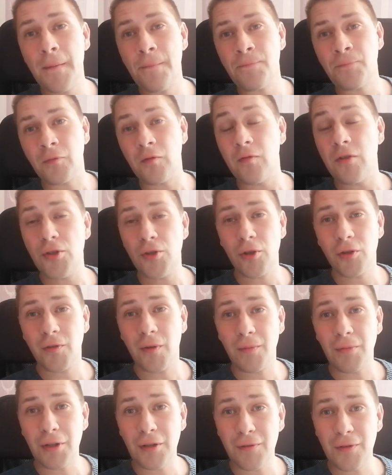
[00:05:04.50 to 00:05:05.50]
везет
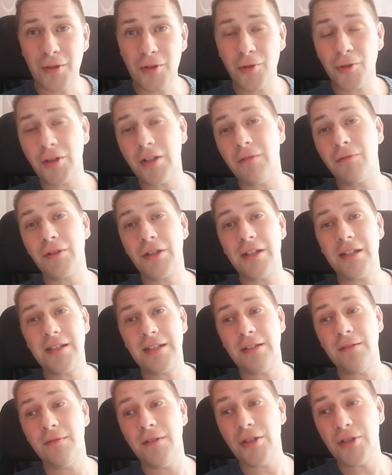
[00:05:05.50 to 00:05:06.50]
вам, не везет, и вот
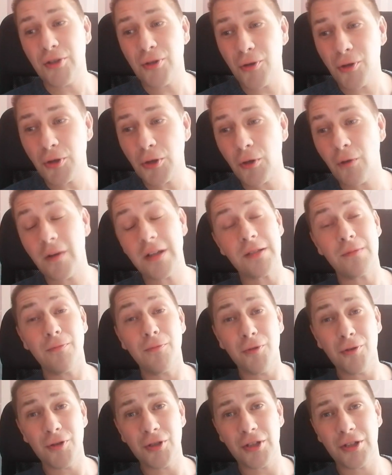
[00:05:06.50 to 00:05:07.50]
если везет, то,
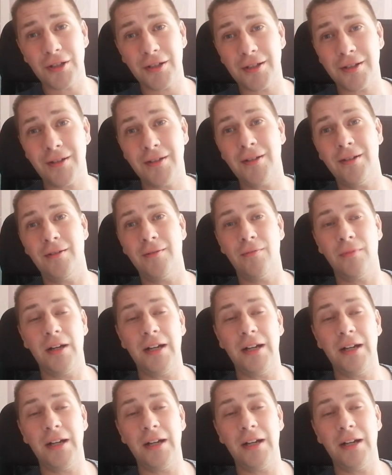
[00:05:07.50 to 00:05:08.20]
возможно,